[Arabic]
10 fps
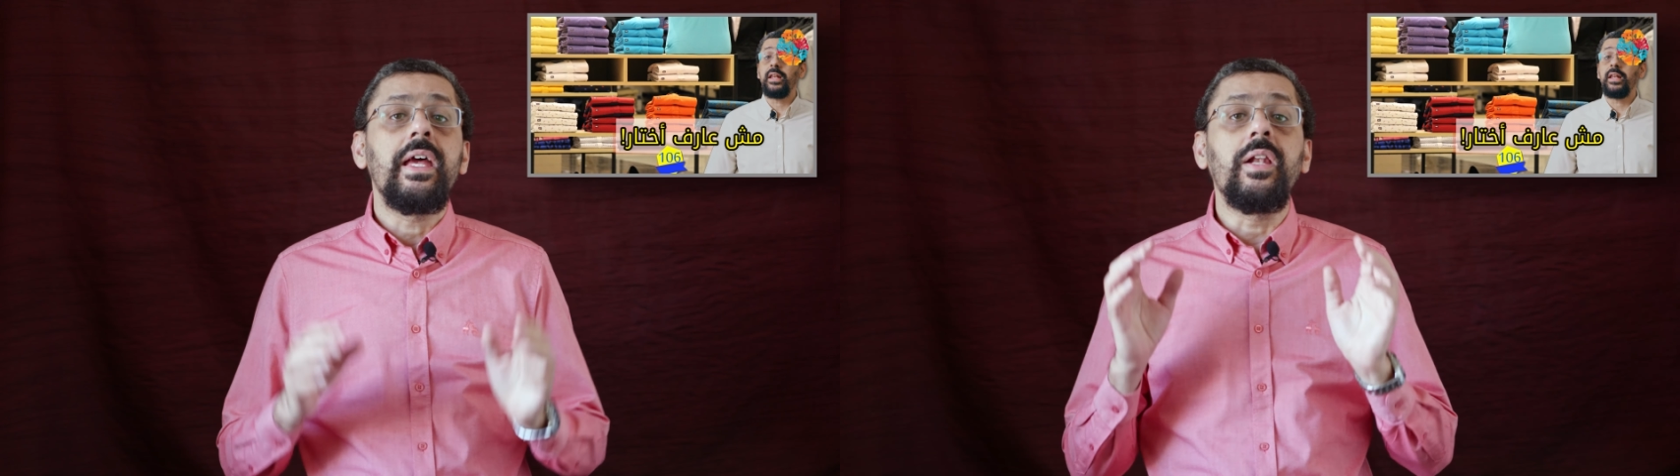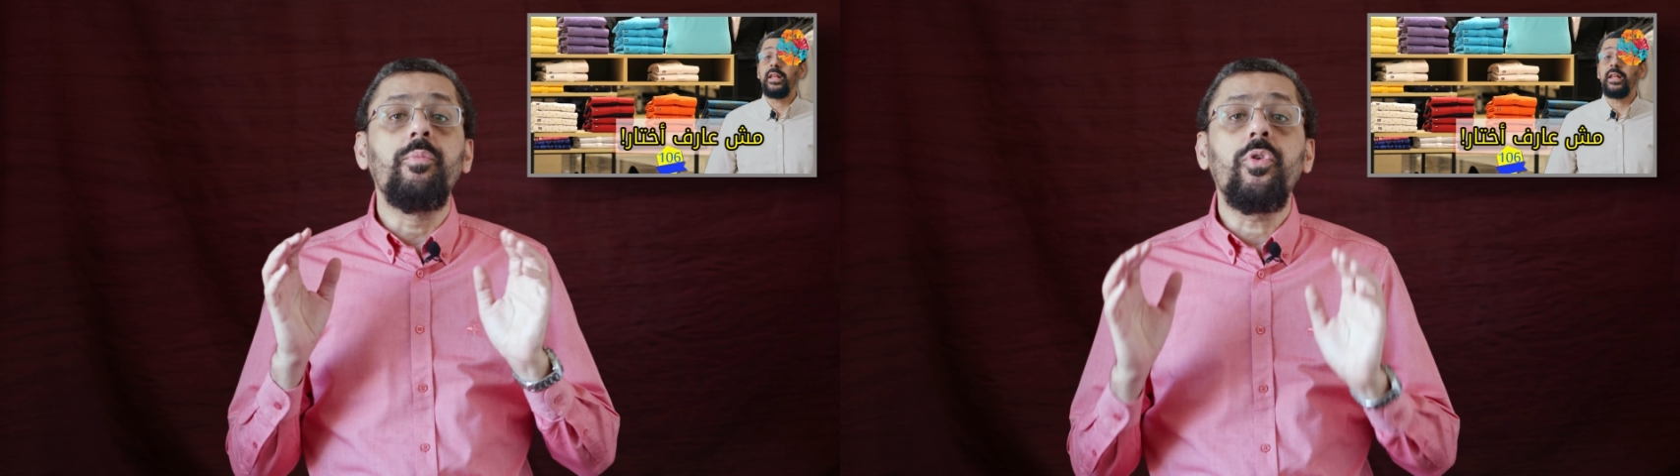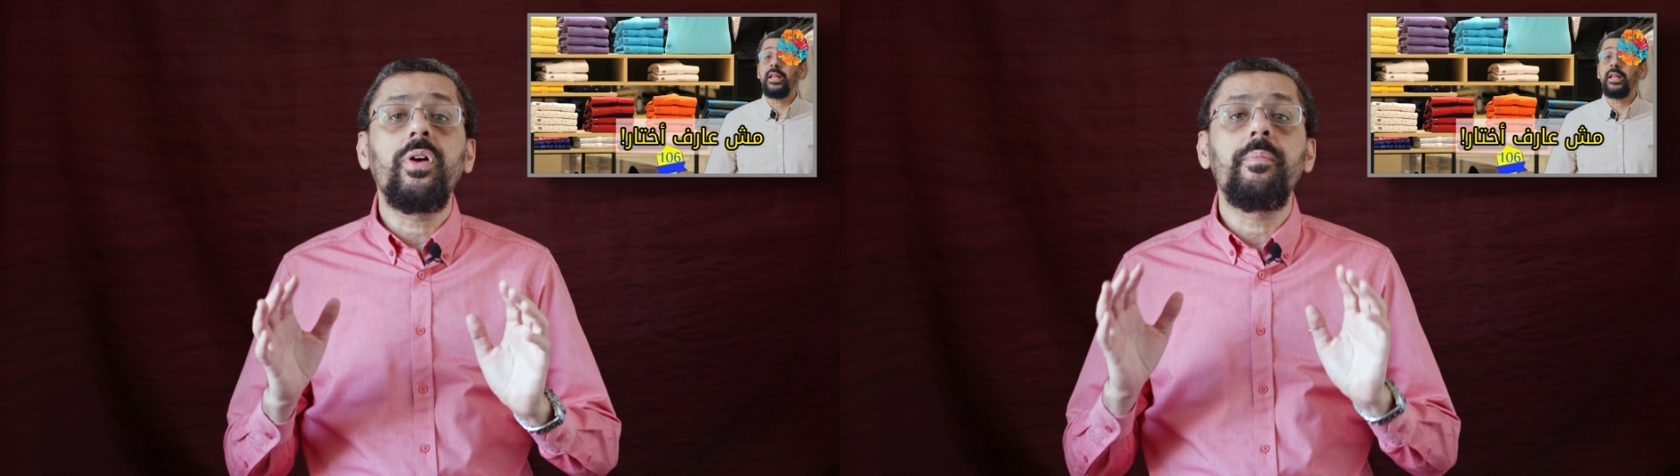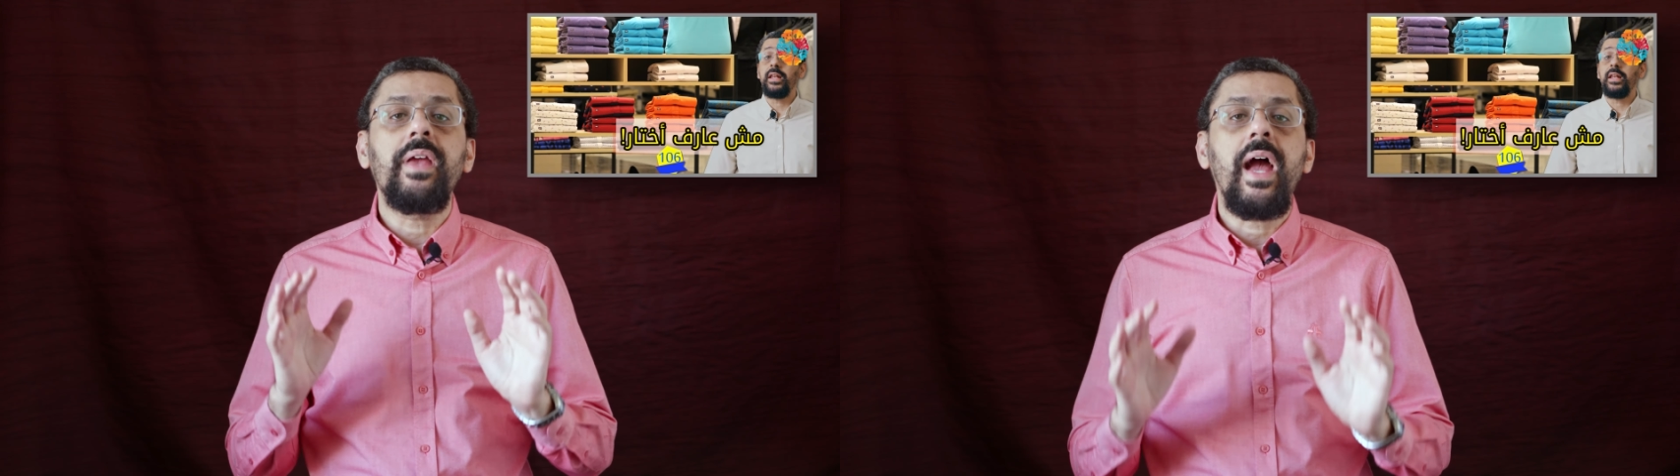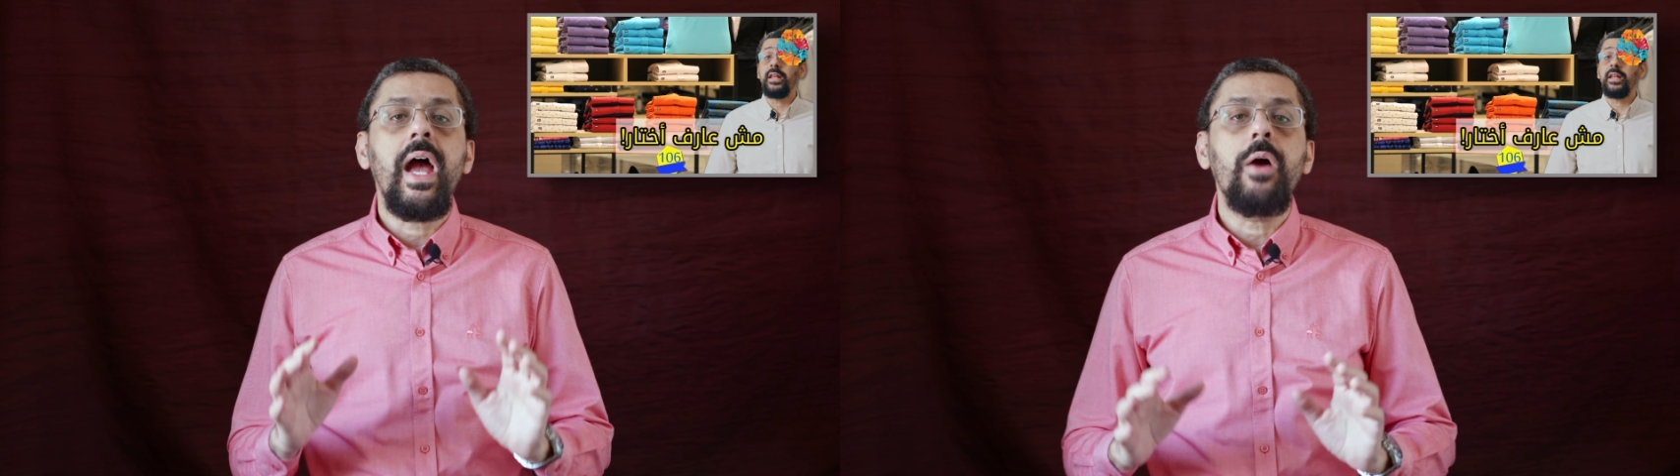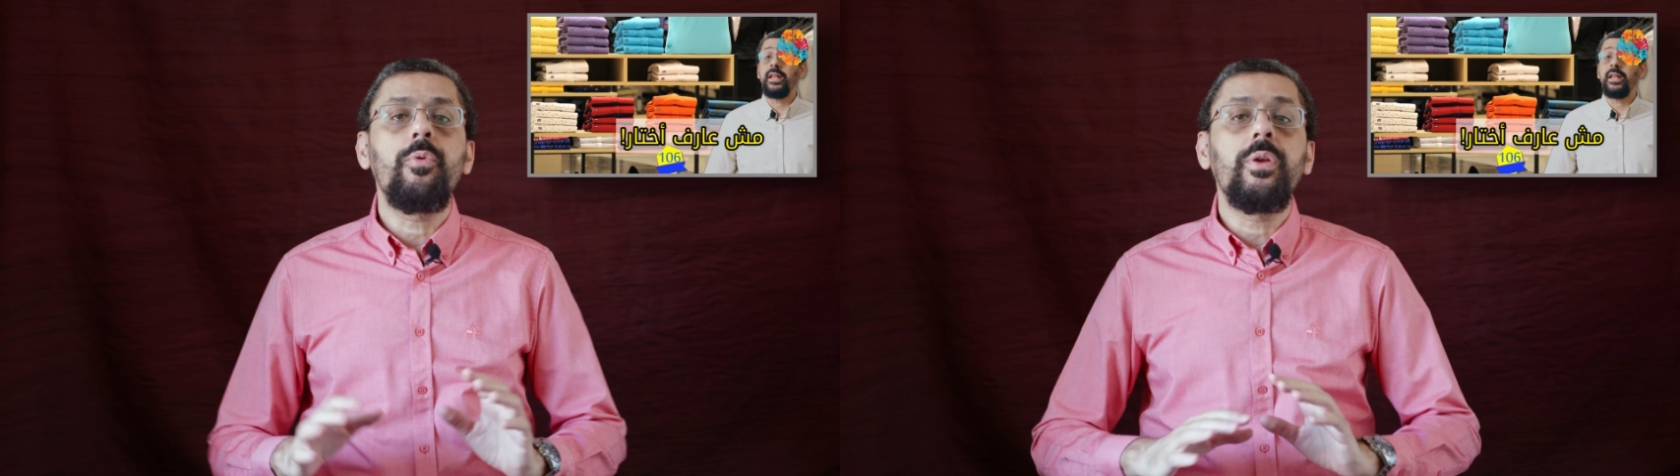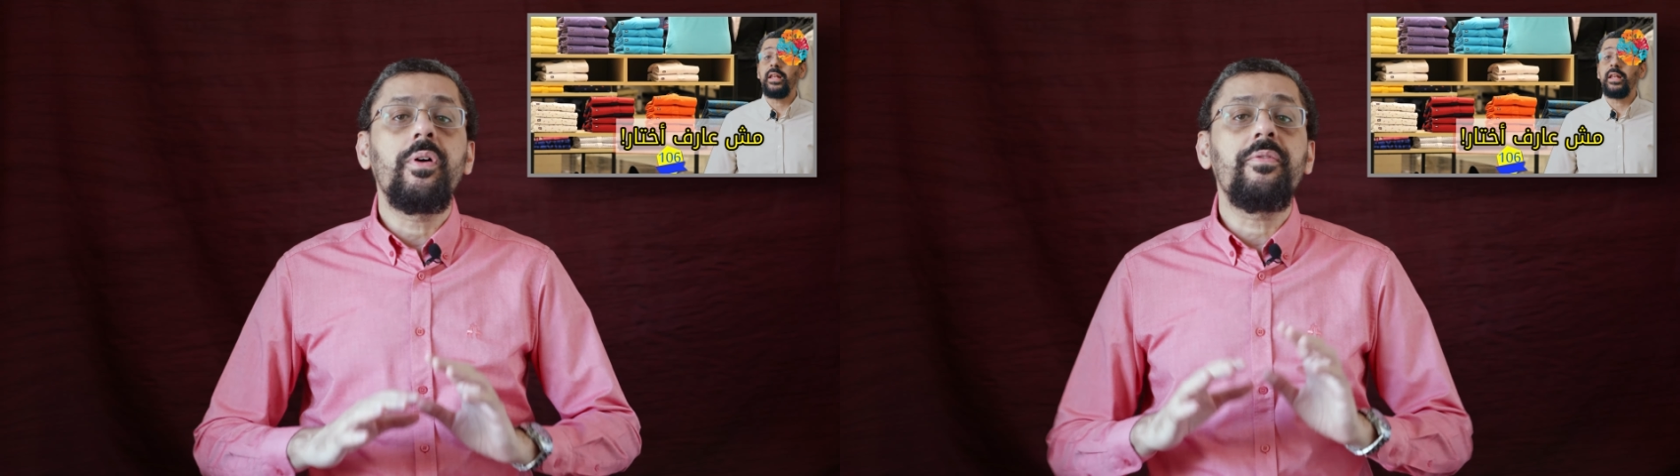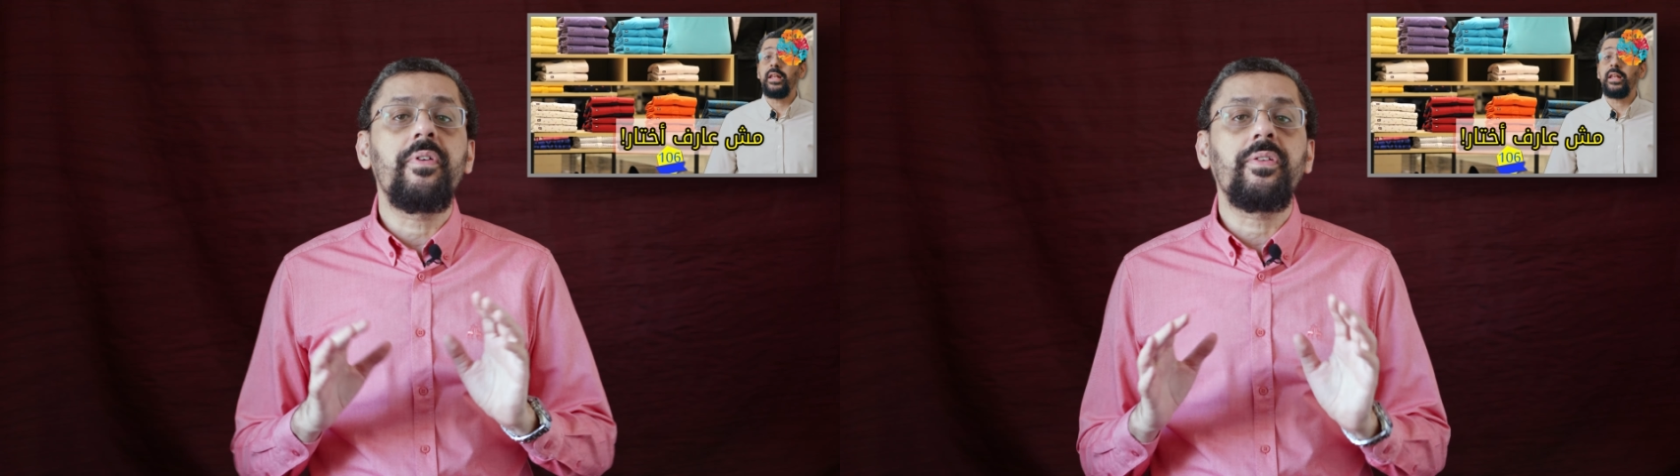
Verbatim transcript: المخ بيحاول يوفر